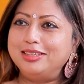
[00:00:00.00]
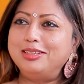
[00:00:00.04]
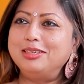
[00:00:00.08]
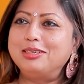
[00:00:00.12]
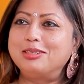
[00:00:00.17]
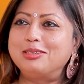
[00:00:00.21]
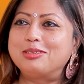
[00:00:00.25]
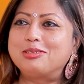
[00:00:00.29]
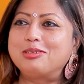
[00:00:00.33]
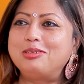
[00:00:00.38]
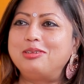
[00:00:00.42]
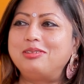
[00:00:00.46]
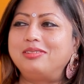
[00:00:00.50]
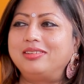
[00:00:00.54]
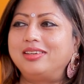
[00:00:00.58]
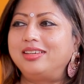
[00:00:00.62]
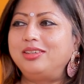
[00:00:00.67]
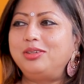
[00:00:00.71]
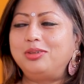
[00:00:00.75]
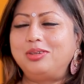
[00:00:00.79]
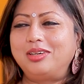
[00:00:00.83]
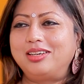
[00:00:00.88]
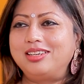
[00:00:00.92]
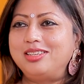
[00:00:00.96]
இதுதான் நான் சொல்லுவேன்
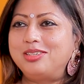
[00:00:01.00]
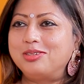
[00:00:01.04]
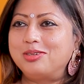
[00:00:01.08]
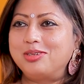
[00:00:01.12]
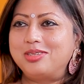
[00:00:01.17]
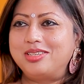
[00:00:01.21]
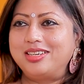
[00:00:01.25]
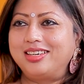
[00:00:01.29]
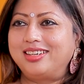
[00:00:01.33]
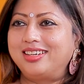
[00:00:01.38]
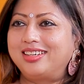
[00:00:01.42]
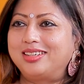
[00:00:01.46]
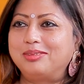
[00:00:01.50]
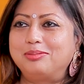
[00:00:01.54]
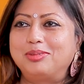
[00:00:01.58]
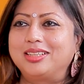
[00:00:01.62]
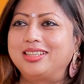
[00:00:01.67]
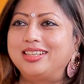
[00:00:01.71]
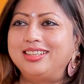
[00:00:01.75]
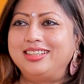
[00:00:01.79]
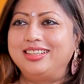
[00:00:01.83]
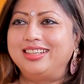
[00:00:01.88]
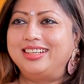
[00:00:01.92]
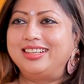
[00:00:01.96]
ஐயோ நான்
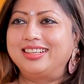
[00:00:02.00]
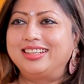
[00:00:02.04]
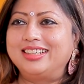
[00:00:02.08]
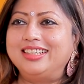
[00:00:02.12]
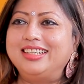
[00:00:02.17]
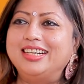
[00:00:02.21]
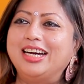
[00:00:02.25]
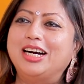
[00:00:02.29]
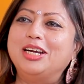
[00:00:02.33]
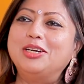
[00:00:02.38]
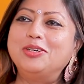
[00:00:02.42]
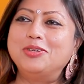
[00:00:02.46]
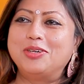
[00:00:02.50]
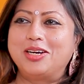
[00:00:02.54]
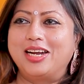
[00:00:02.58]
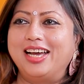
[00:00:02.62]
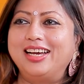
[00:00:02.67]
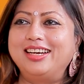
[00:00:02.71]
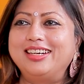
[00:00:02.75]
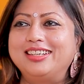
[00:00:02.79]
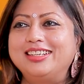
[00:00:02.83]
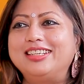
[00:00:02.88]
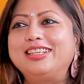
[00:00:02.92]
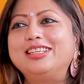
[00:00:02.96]
ஜோசியக்காரவங்கலாம் இல்லைங்க நானும் ஒரு
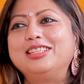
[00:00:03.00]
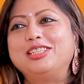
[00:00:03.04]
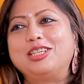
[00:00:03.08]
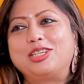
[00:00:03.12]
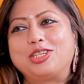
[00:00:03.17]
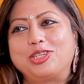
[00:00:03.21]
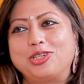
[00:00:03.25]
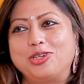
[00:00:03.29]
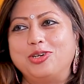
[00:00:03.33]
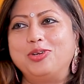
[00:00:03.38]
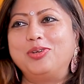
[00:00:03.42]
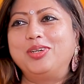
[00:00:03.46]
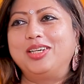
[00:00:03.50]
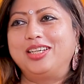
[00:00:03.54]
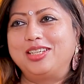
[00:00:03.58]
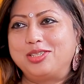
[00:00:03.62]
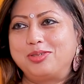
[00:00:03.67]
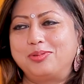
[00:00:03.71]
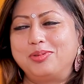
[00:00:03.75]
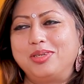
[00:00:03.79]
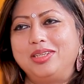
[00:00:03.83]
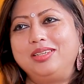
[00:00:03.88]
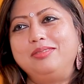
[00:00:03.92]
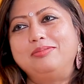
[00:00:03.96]
ஆங்கர் அந்த ஷோவை நான்
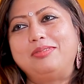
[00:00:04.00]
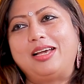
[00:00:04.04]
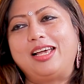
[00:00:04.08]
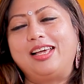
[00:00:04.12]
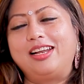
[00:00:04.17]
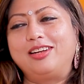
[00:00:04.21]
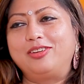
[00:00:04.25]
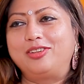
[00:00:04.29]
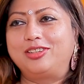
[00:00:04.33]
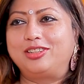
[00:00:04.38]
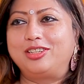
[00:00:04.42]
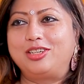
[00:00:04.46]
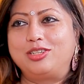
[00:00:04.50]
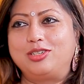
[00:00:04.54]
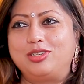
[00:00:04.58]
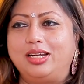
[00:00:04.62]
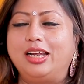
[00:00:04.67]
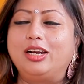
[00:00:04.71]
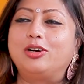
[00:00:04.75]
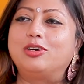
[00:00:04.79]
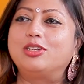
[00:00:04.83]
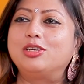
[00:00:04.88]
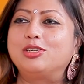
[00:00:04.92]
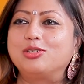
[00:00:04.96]
சும்மா வேற ஒருத்தர் ஜோ
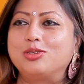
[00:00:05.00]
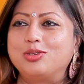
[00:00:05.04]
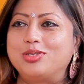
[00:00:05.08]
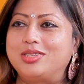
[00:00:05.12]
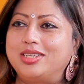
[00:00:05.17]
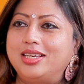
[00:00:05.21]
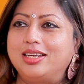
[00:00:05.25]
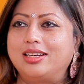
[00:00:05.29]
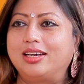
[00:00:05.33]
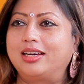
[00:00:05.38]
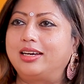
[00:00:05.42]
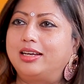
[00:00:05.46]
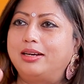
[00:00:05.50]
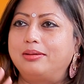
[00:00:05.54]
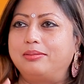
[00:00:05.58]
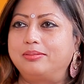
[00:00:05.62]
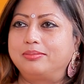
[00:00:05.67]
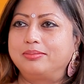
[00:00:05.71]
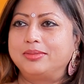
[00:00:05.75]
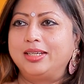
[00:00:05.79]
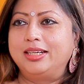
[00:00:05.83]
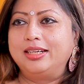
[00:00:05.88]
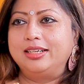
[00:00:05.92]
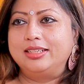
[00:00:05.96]
என்னோட ஜோசியர் அங்கே
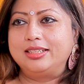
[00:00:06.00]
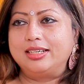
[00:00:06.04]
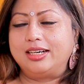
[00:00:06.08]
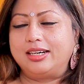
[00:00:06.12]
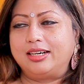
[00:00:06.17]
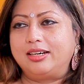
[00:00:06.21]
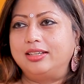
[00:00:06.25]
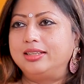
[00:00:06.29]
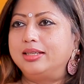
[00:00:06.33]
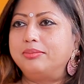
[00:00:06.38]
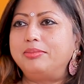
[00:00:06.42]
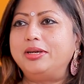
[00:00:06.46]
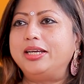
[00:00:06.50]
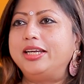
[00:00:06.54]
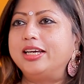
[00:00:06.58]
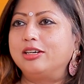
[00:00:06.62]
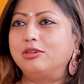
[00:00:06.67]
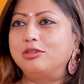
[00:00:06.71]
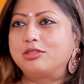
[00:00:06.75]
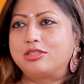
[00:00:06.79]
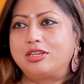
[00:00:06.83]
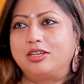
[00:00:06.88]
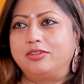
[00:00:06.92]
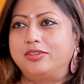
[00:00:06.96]
அந்த மீடியா
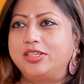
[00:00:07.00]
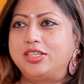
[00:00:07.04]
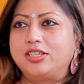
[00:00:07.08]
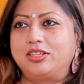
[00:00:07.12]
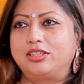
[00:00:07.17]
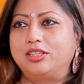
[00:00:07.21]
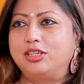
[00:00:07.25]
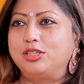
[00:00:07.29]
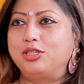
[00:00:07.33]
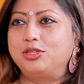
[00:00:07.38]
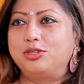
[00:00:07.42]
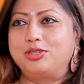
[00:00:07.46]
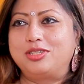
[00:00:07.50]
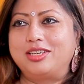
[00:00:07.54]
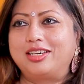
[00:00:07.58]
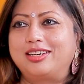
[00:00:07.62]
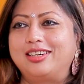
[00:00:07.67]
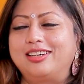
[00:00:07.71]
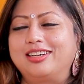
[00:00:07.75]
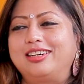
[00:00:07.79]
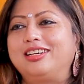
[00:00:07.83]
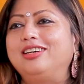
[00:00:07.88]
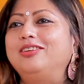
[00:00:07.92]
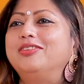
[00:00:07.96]
ஹவுஸில் வச்சுருந்த
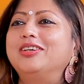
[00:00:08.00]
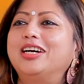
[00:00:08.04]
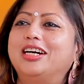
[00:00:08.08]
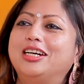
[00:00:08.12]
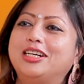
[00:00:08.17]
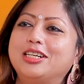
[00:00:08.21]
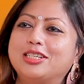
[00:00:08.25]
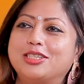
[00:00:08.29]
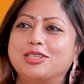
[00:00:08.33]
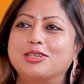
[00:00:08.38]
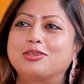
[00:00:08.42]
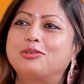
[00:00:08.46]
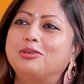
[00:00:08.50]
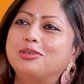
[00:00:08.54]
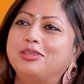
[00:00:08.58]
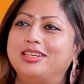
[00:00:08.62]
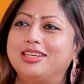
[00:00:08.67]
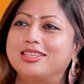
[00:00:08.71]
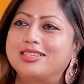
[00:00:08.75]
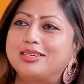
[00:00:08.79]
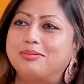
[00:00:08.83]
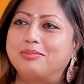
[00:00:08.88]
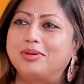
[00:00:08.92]
ஜோசியக்காரருக்கு அவங்க அட்ரஸை கொடுத்து நான்